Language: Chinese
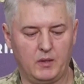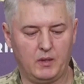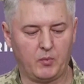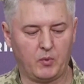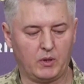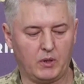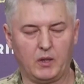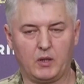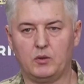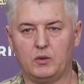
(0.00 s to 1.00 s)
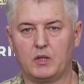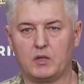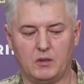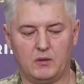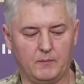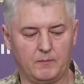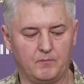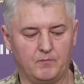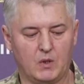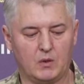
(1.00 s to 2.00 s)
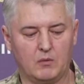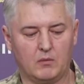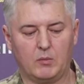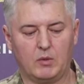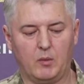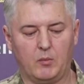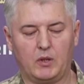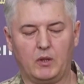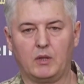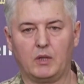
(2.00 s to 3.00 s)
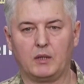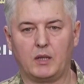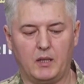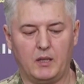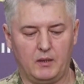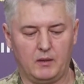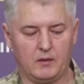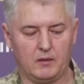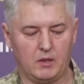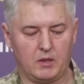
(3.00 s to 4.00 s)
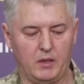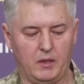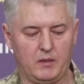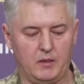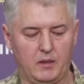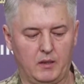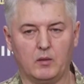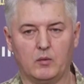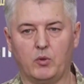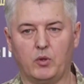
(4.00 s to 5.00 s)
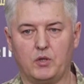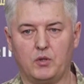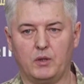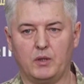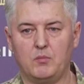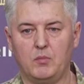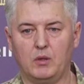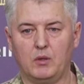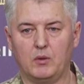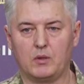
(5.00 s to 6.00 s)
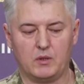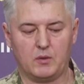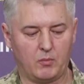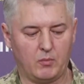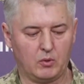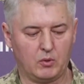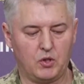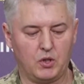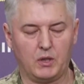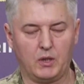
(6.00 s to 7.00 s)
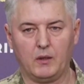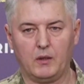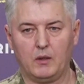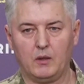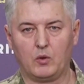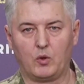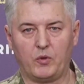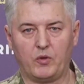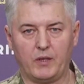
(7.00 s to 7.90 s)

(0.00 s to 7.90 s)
示，俄军正在试图建立对顿涅茨克、卢甘斯克和科尔松地区的完全控制。乌克